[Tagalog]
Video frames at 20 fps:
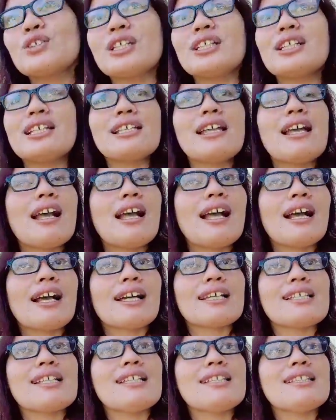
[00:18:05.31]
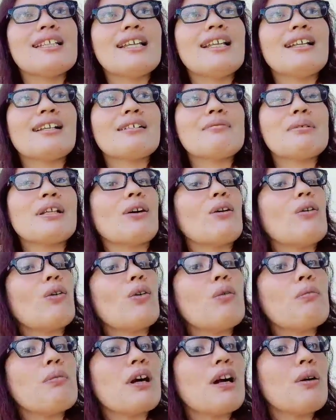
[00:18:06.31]
So yun guys, kasi hindi lang naman
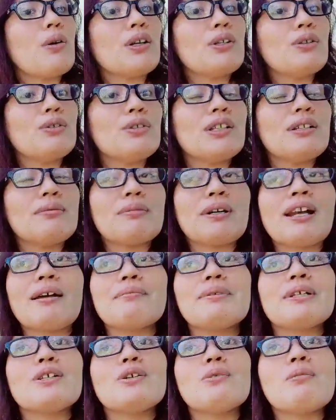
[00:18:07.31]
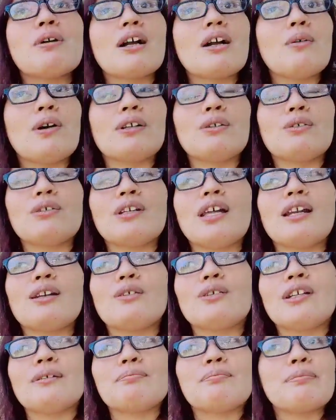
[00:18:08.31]
ako gumagawa nun eh. Maraming gumagawa nun.
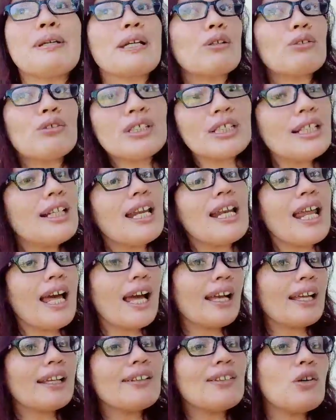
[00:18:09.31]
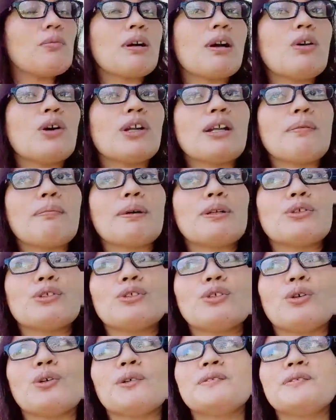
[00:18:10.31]
Lalo na meron ding lalaking gumagawa na
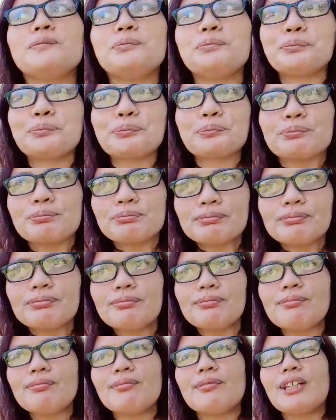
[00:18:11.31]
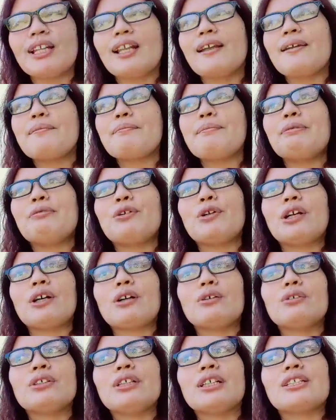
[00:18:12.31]
panood ko before
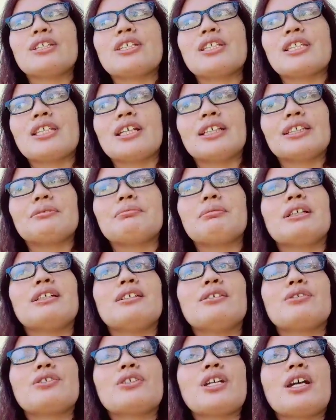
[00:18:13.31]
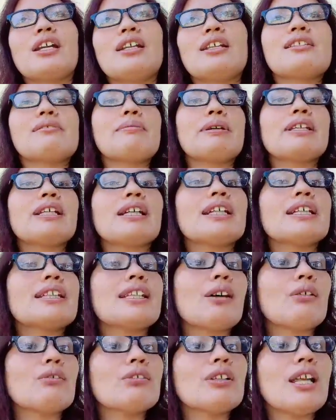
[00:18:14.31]
akong nag-start magligo challenge, may
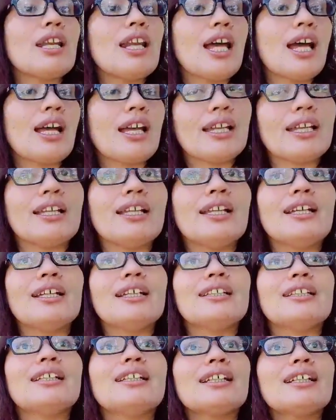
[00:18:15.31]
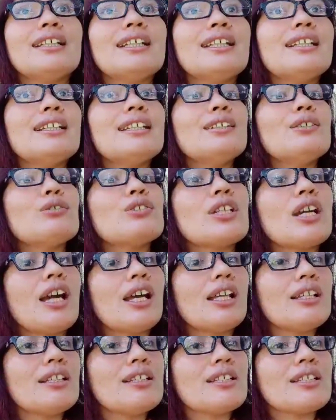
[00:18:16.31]
nakita akong lalaki na nagliligo
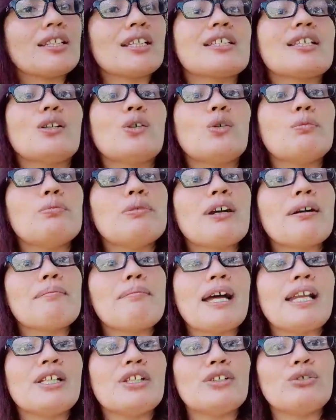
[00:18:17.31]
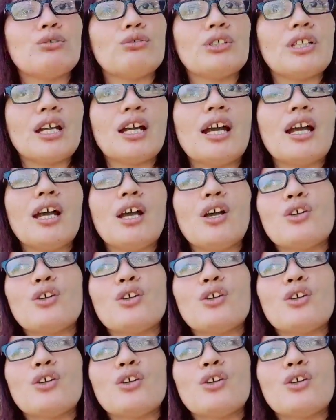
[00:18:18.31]
challenge siya sa loob ng banyo niya.